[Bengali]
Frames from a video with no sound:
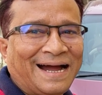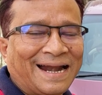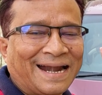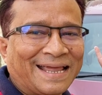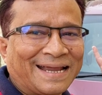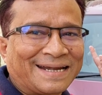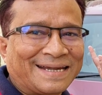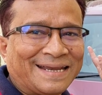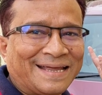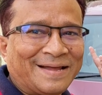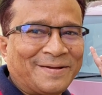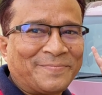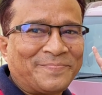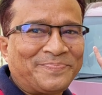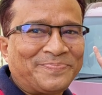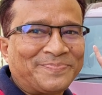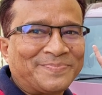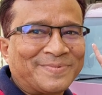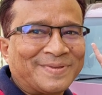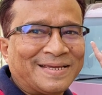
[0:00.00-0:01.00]
আর একটা
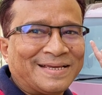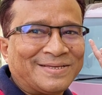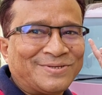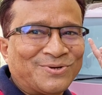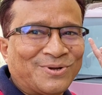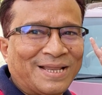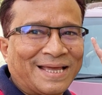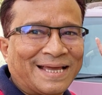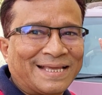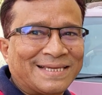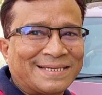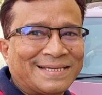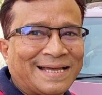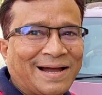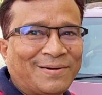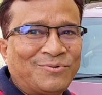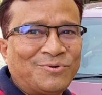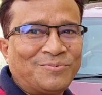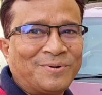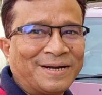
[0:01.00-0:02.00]
চলে গেছে
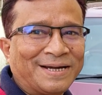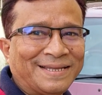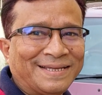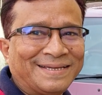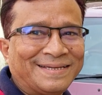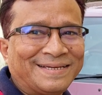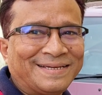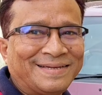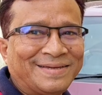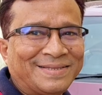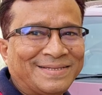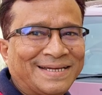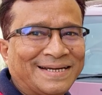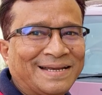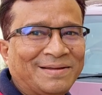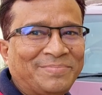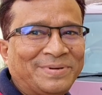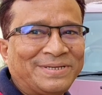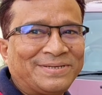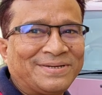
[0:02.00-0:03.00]
সাব ওখানে
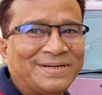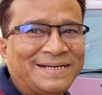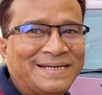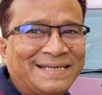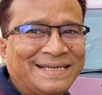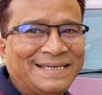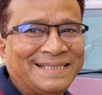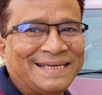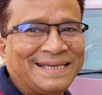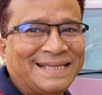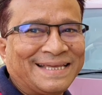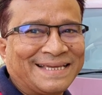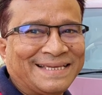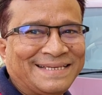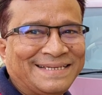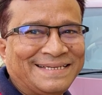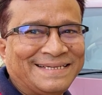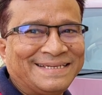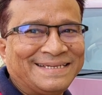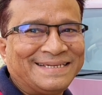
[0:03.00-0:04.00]
সেটা পেছনে ডিগিতে
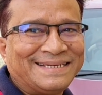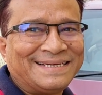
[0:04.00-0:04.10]
রেখেছি